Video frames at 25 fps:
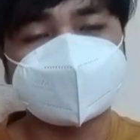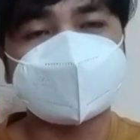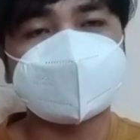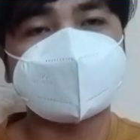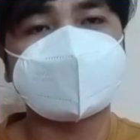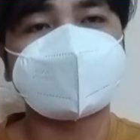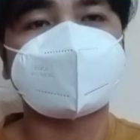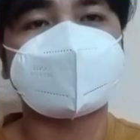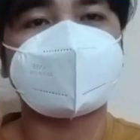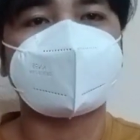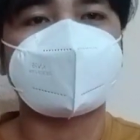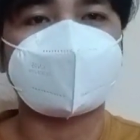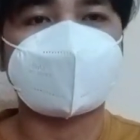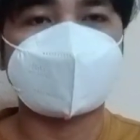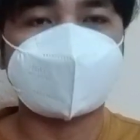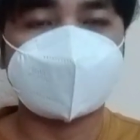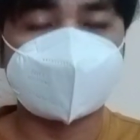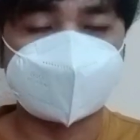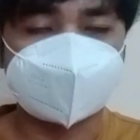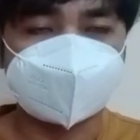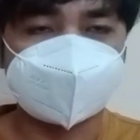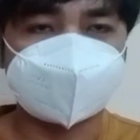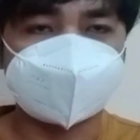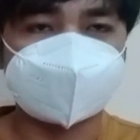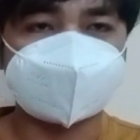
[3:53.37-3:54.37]

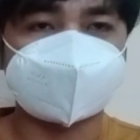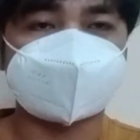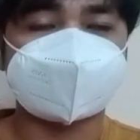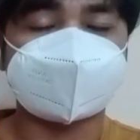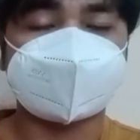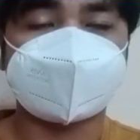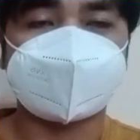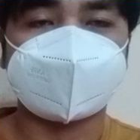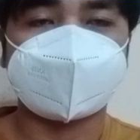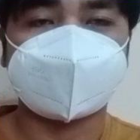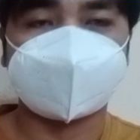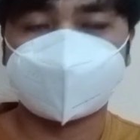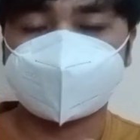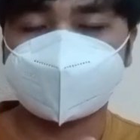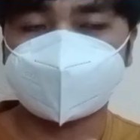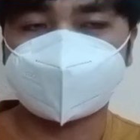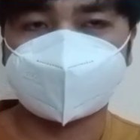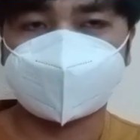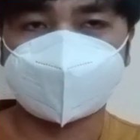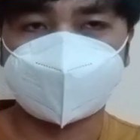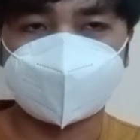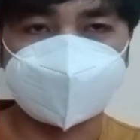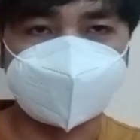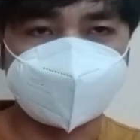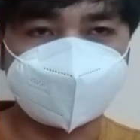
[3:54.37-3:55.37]
menyempurnakan
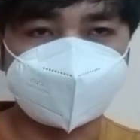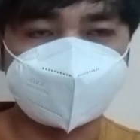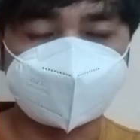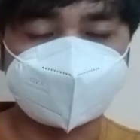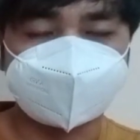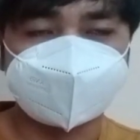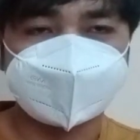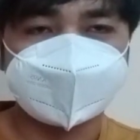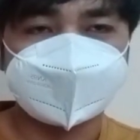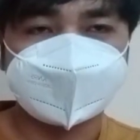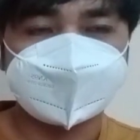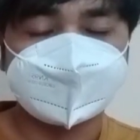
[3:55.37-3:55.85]
Alkitab?